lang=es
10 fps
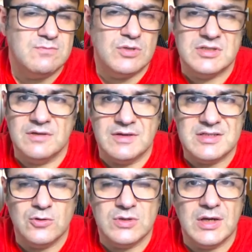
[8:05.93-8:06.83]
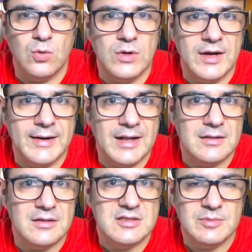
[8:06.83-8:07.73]
pues sí, vas a notar una
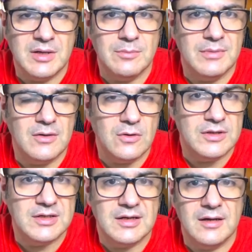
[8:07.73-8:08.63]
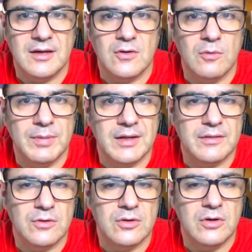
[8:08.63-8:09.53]
grandísima mejoría en
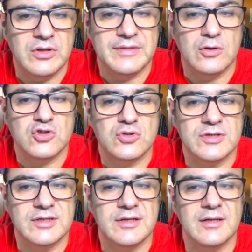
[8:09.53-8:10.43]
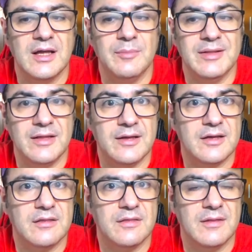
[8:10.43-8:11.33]
comparación de los Sony
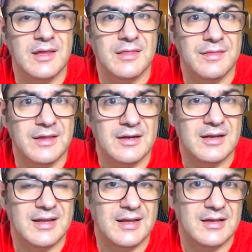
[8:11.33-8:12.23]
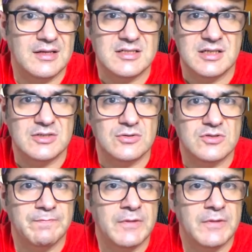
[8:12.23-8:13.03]
MDR100X estos.